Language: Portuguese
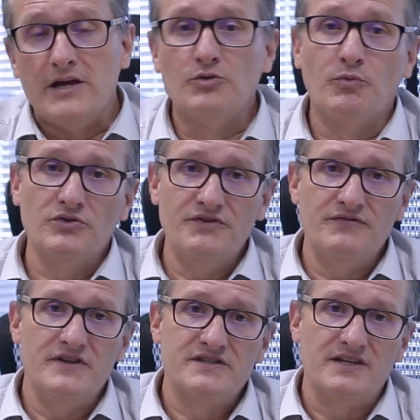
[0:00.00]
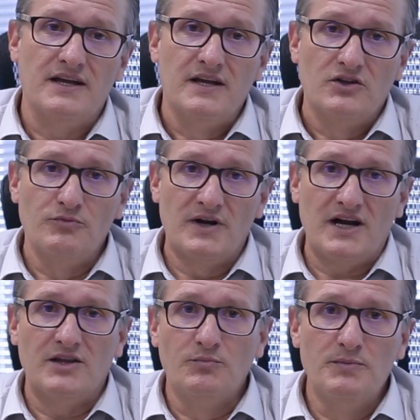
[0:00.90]
E do ponto de vista do
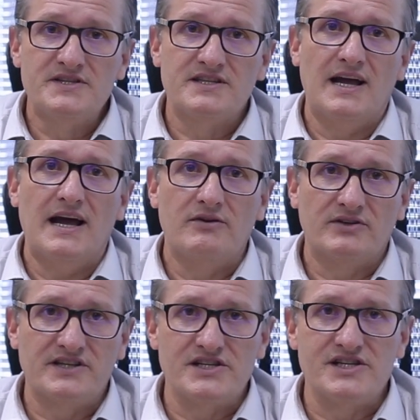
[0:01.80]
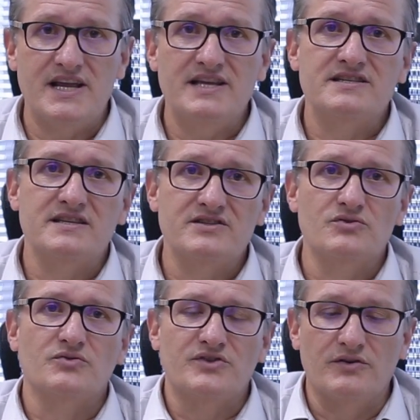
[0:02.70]
mercado publicitário, as agências
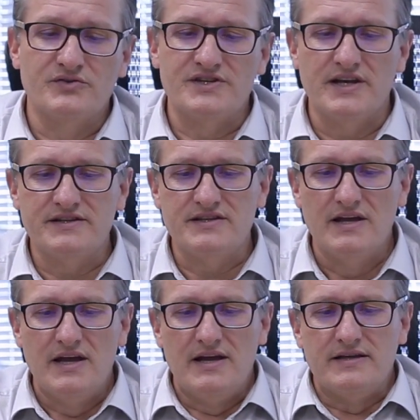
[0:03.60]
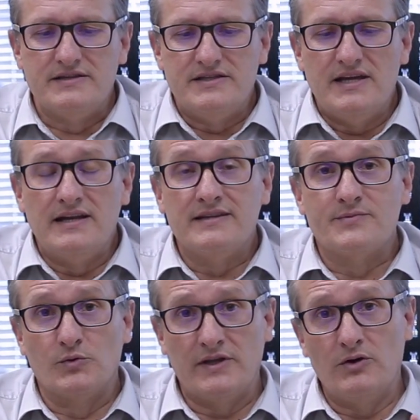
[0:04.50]
e os anunciantes, de
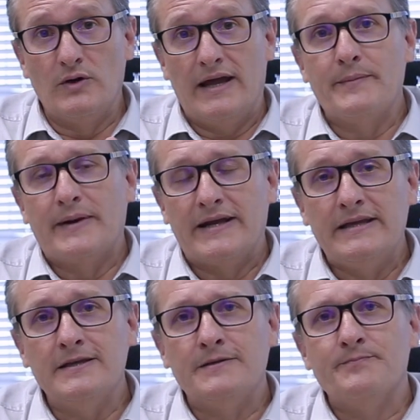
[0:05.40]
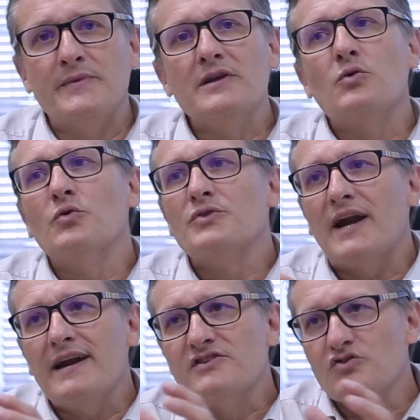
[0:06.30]
eles poderem olhar para a RIC e
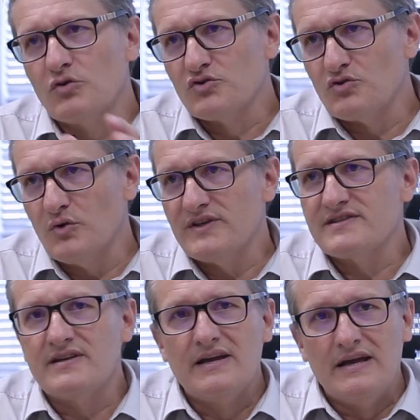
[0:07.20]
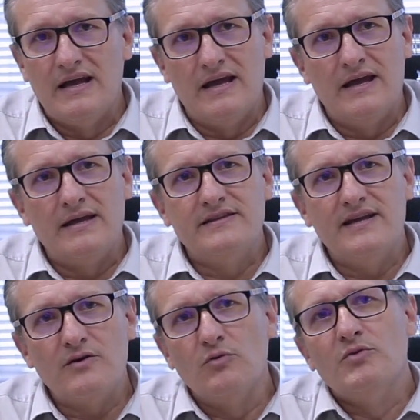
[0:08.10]
encontrarem soluções é,
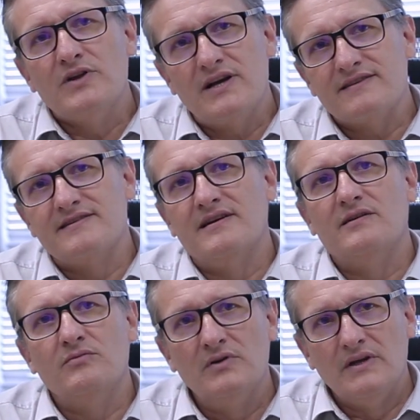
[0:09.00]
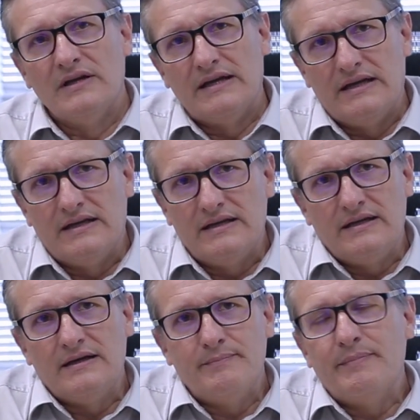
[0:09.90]
de comunicação
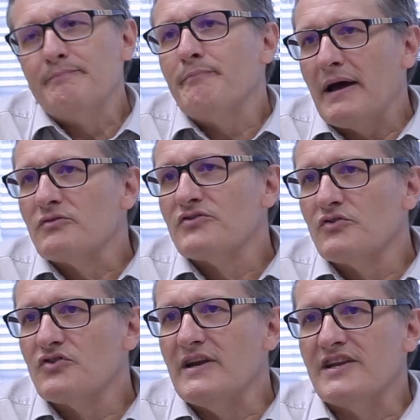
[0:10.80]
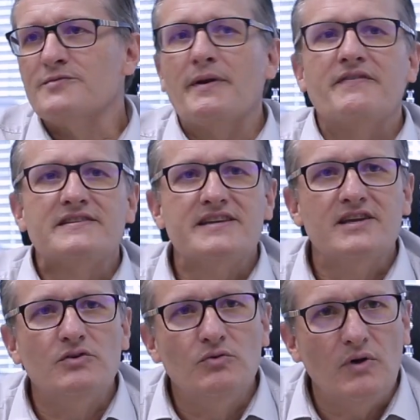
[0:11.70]
é, para os seus clientes, para fazer
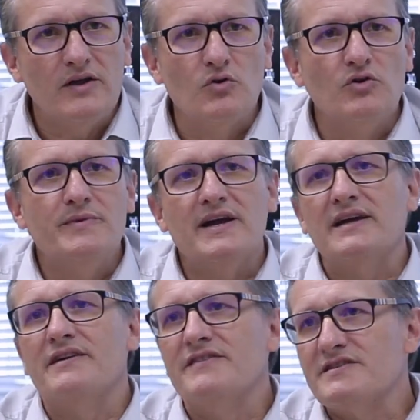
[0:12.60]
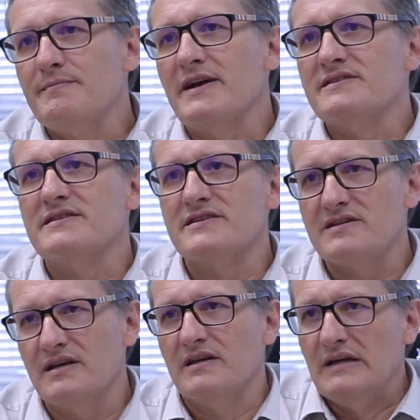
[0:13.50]
que a economia cada vez mais
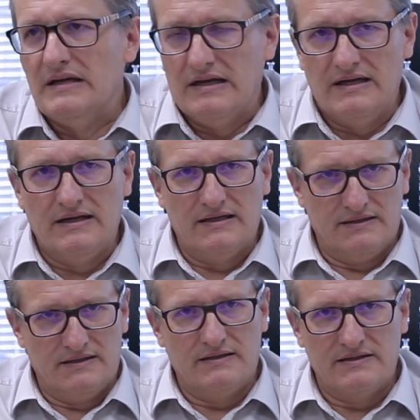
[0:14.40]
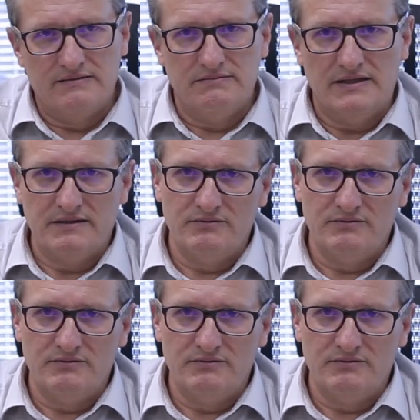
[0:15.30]
seja é, né,